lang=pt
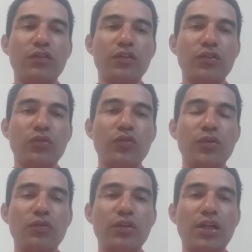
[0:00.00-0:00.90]
Sejam todos
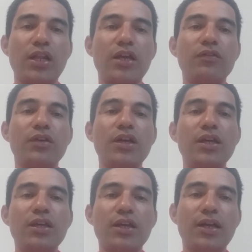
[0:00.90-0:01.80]
bem-vindos à live.
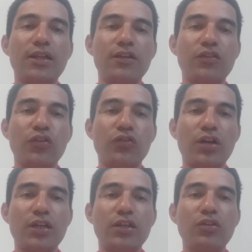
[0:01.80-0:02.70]
E quero deixar os
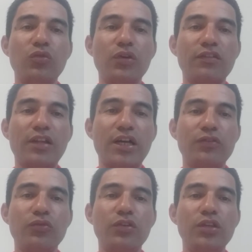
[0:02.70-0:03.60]
horários aqui, duas
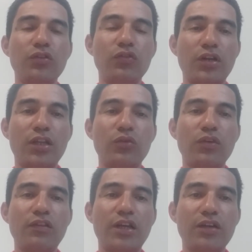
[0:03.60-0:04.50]
lives, o dia e os horários,
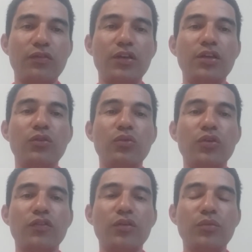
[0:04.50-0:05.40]
duas lives aí do
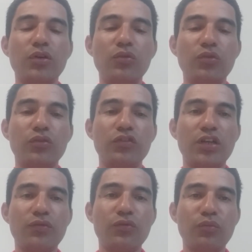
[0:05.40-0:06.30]
nosso amigo
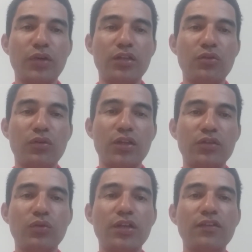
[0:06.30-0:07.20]
Jefferson Bertrand
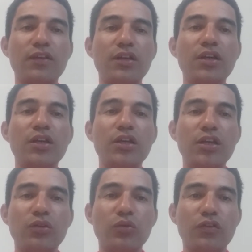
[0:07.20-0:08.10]
Natureza
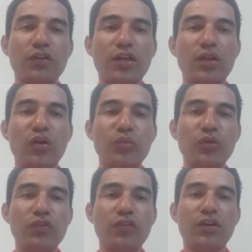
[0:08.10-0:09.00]
e do nosso canal
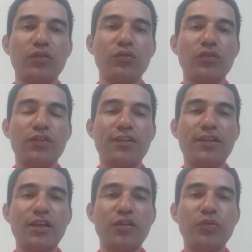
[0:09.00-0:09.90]
Amigo Santos. Vamos
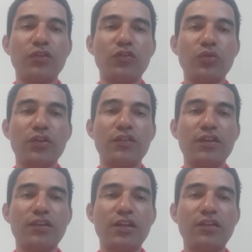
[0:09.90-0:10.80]
excelentes pessoas e
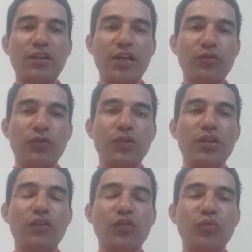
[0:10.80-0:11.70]
excelentes lives. Os
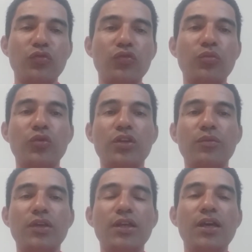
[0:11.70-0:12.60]
vídeos são muito bons
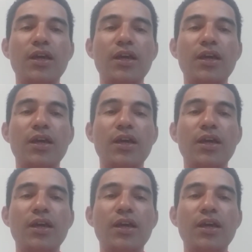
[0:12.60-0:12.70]
também.